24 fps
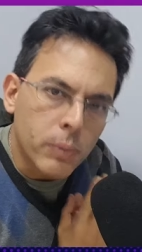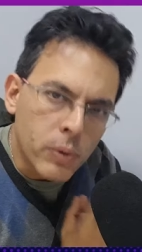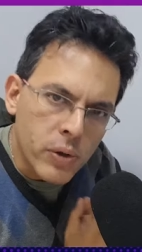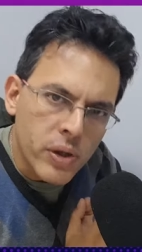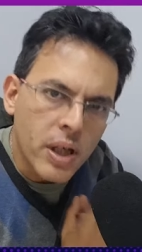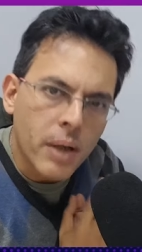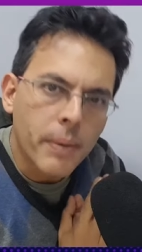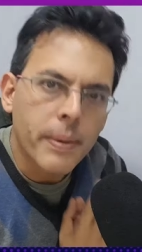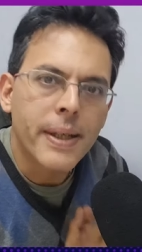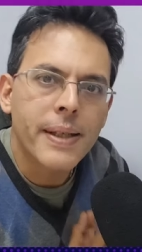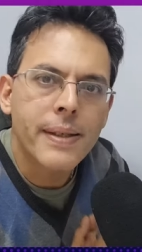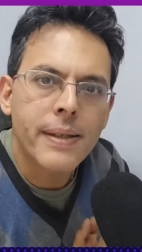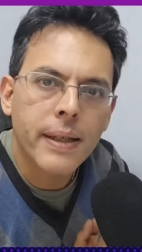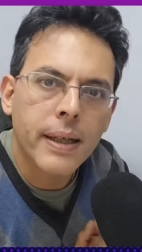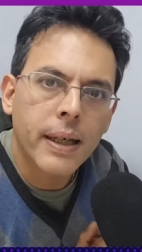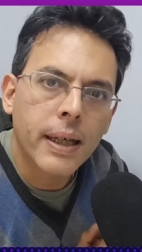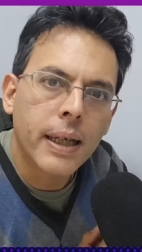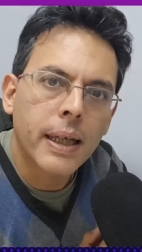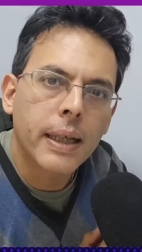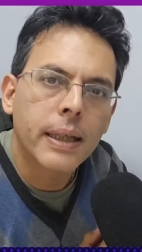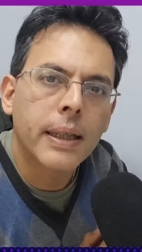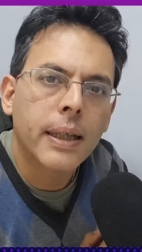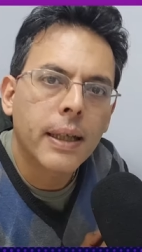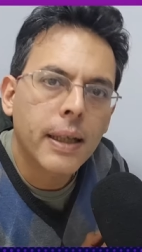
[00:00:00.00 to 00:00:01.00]
muchas veces
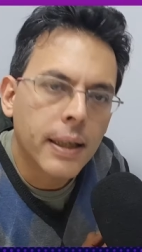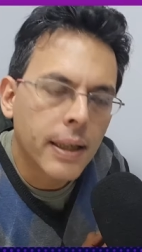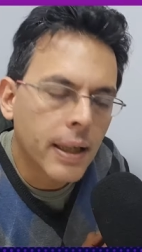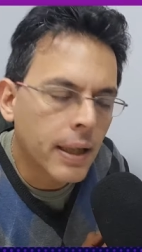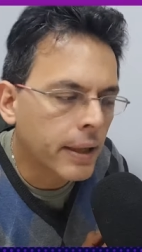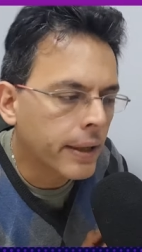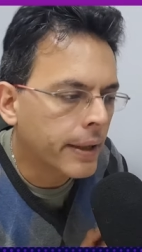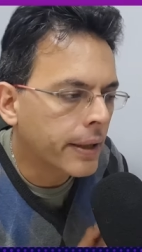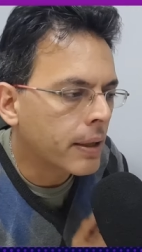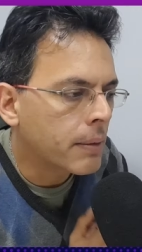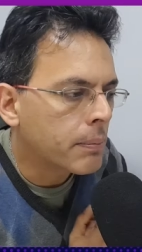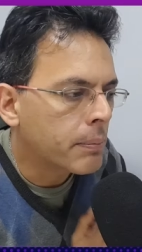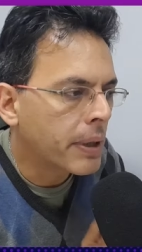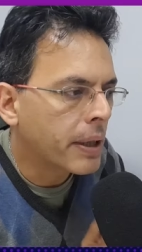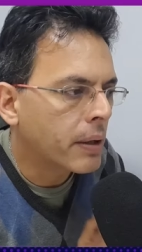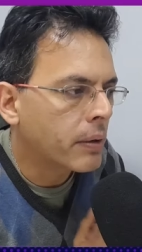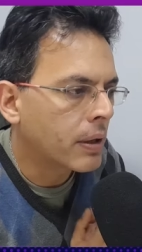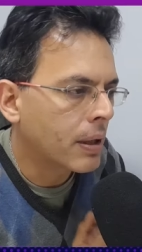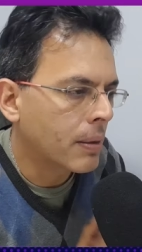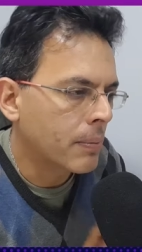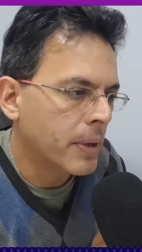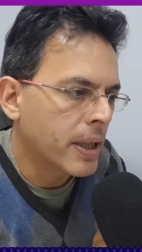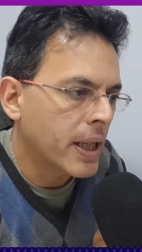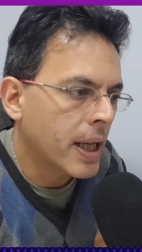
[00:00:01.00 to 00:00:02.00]
acá en el canal que le pegue
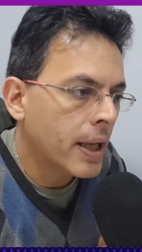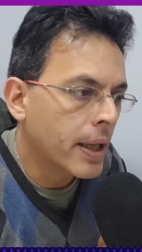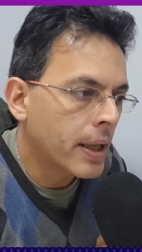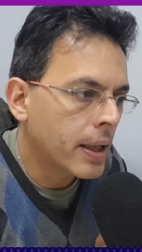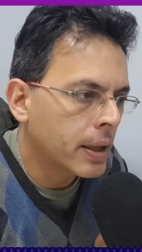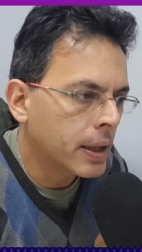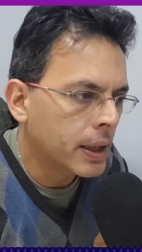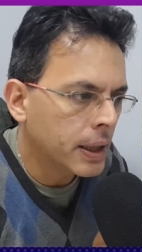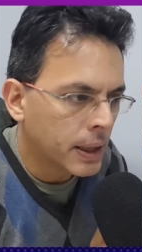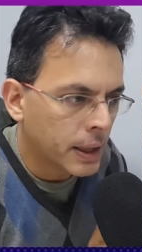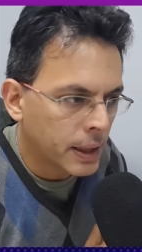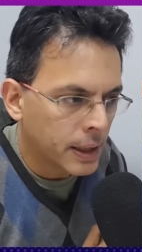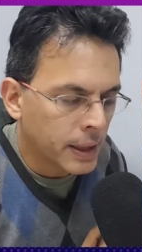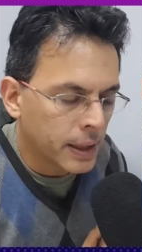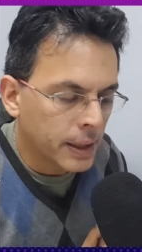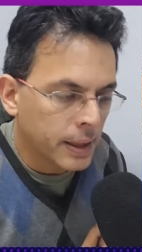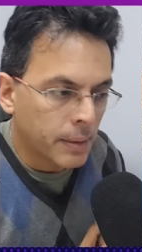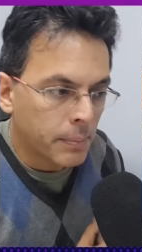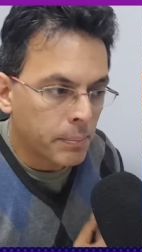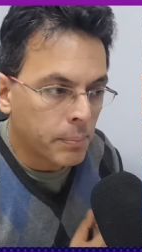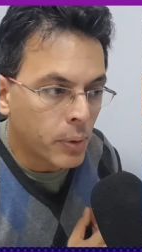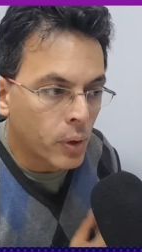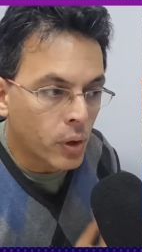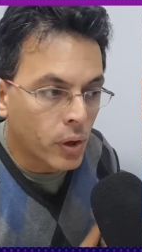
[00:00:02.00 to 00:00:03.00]
una mirada
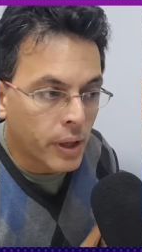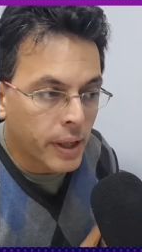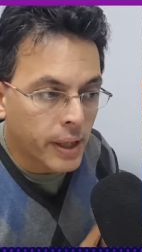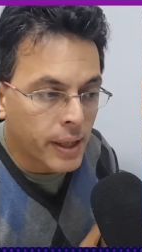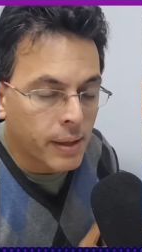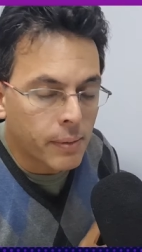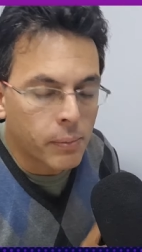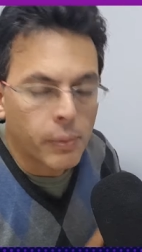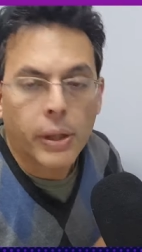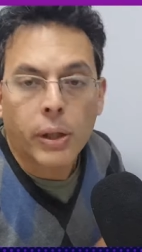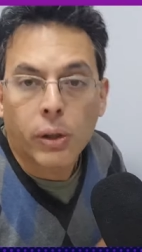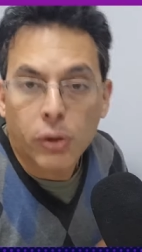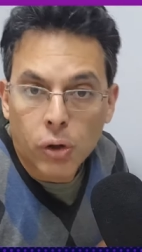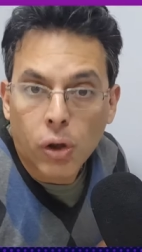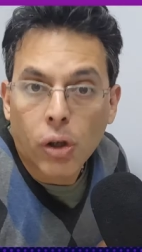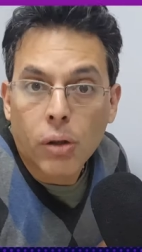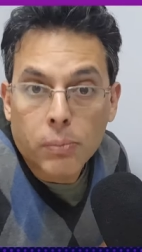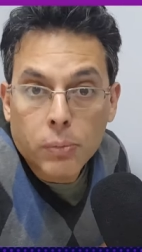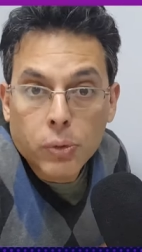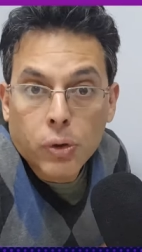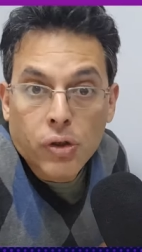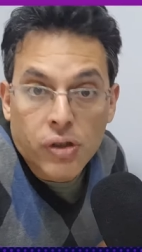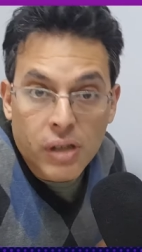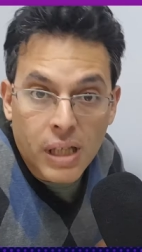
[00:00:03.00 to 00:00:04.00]
porque, bueno, todo
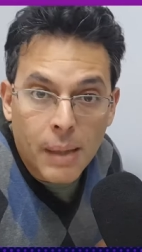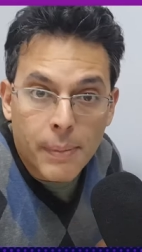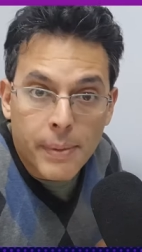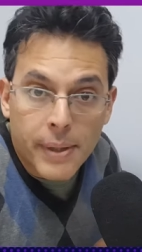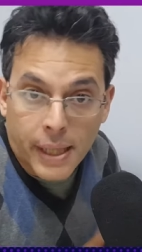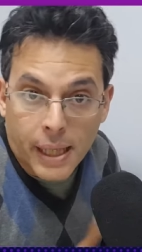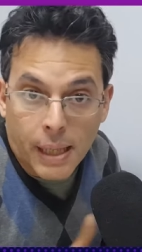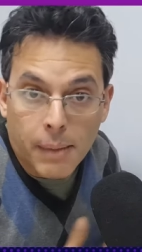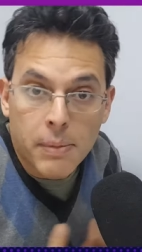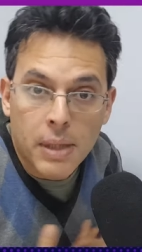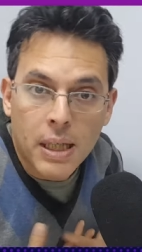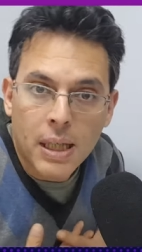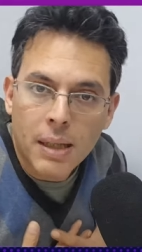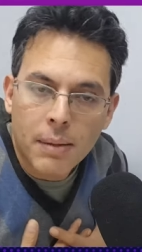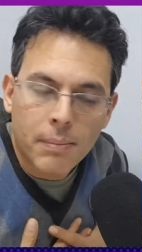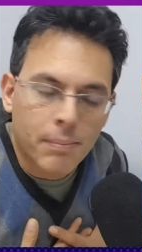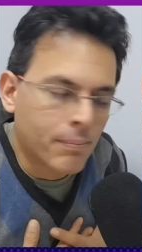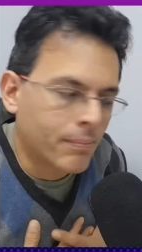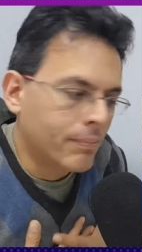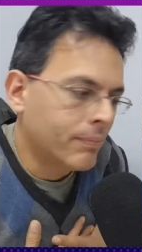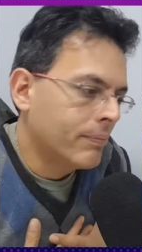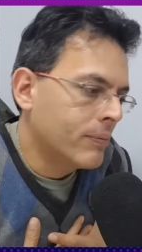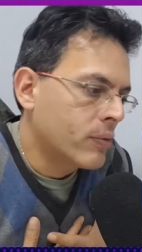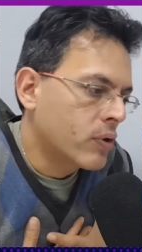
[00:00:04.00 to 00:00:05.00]
el mundo sabe que a mí,
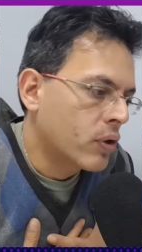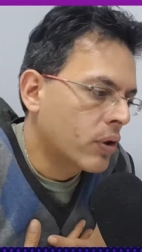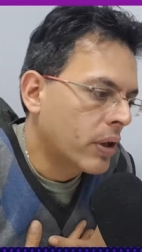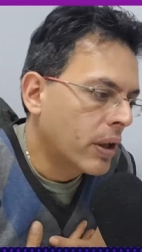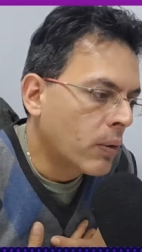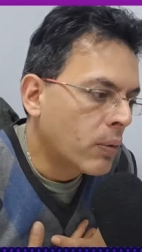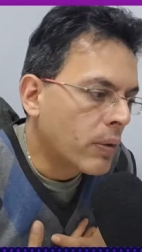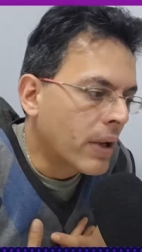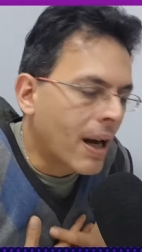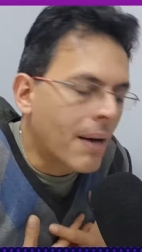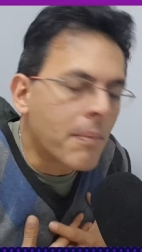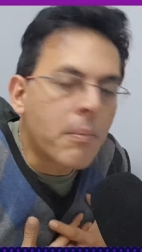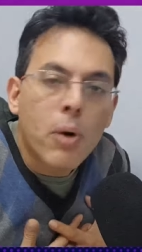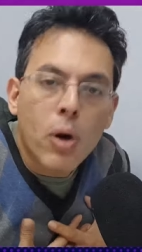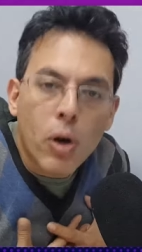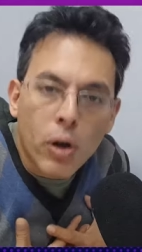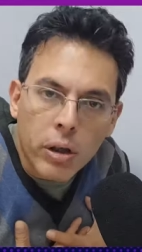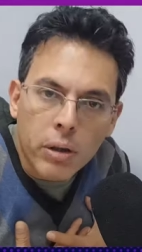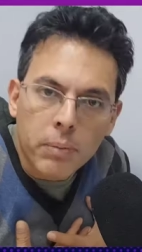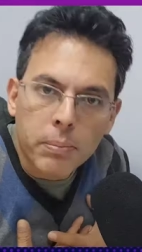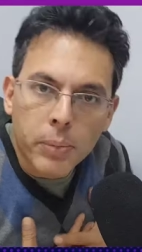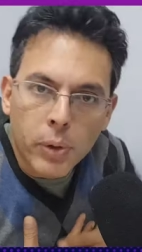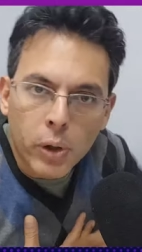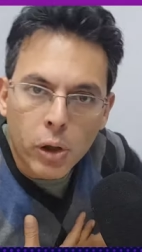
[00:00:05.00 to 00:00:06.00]
yo tengo un
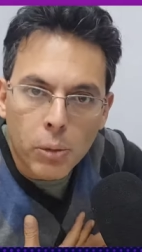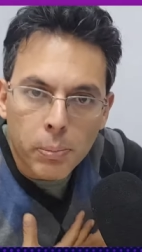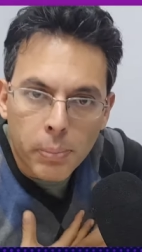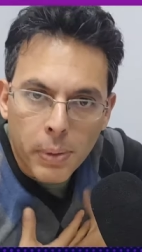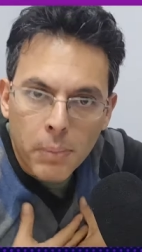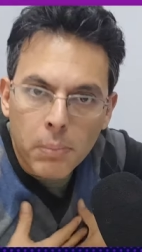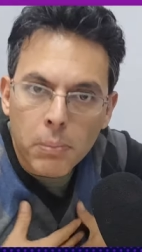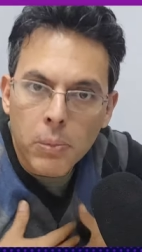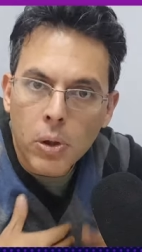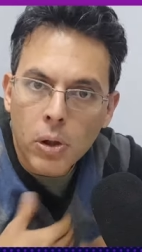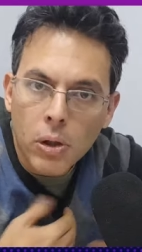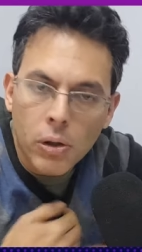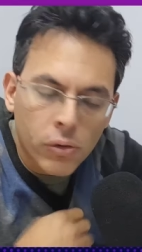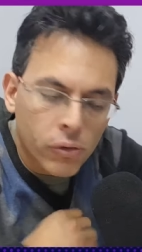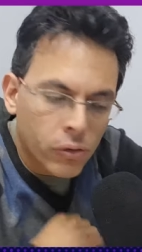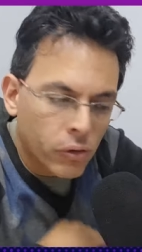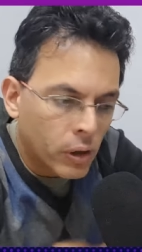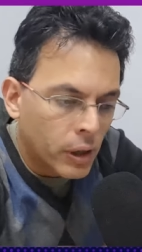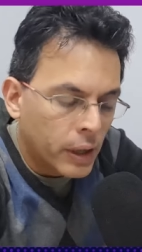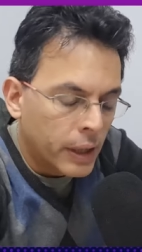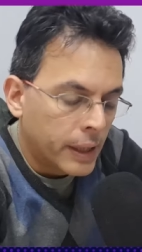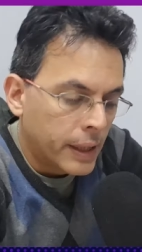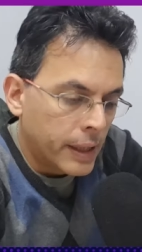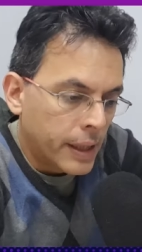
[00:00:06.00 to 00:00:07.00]
amor por openbox
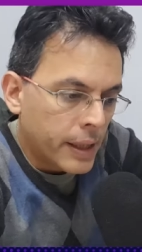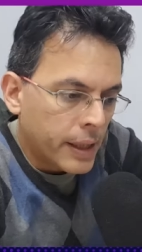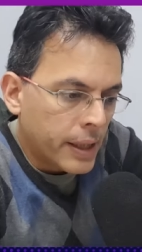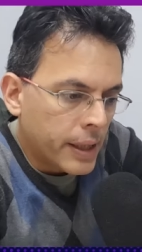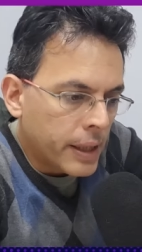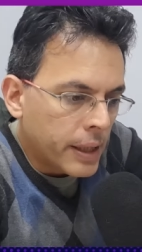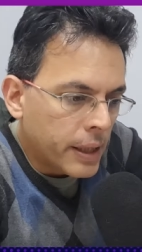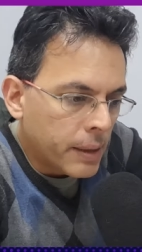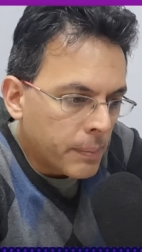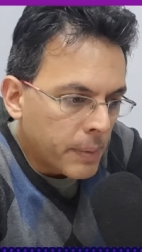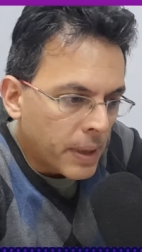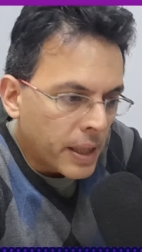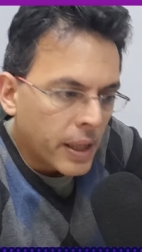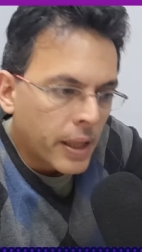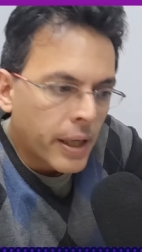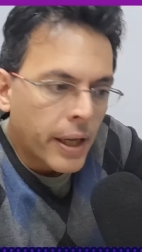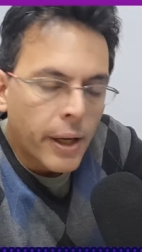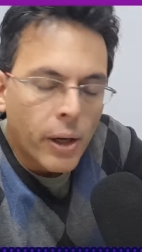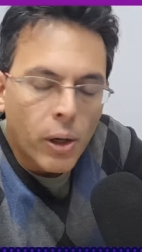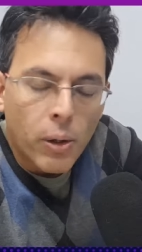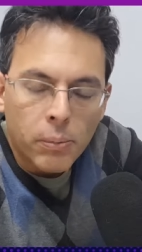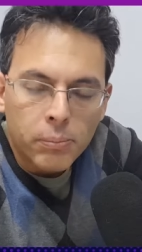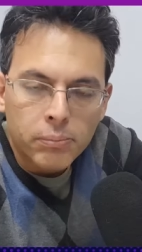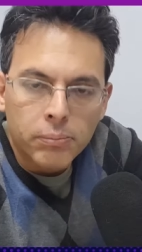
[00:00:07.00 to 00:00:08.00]
y me
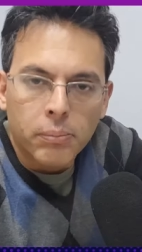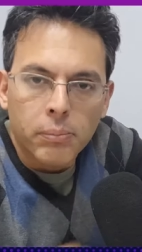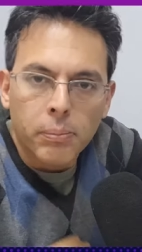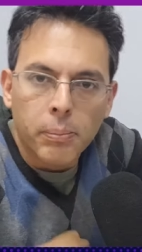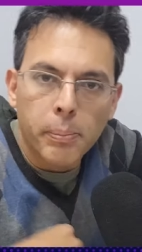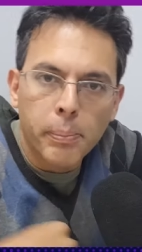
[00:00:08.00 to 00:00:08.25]
dijeron,